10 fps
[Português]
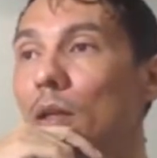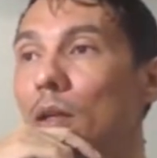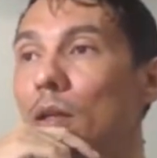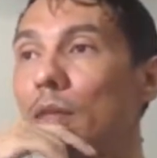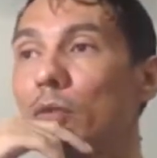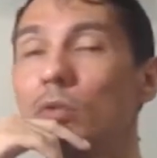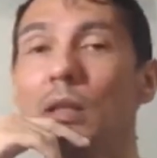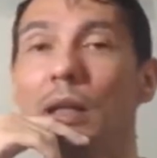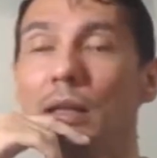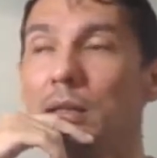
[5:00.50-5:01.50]
estava tudo em
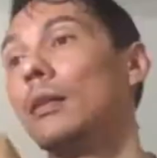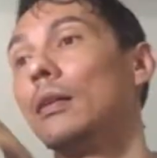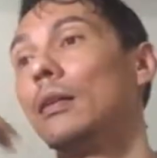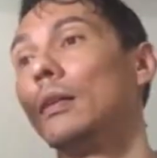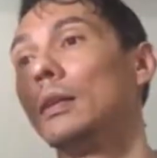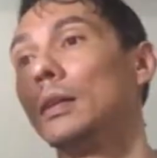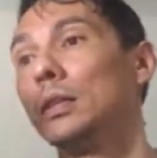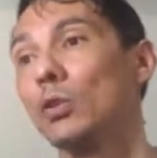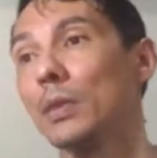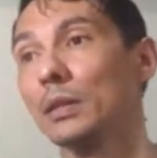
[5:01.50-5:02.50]
inglês. E
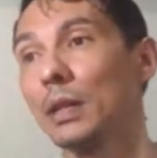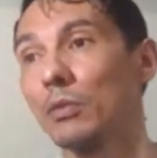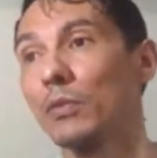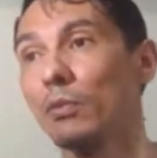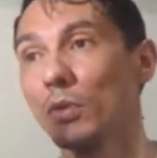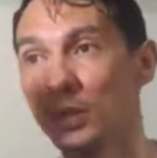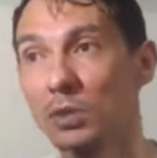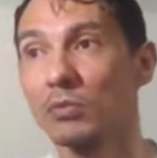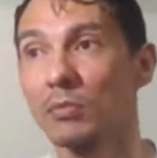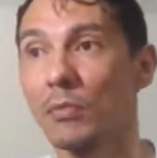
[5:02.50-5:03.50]
eles comentaram que foi
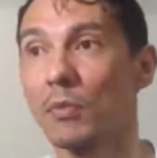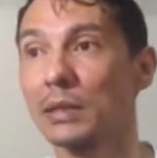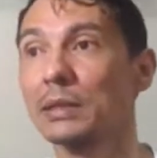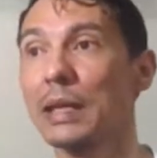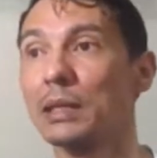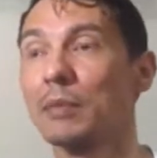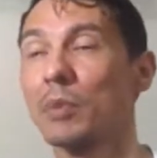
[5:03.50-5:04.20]
isso uma, uma saída, né, para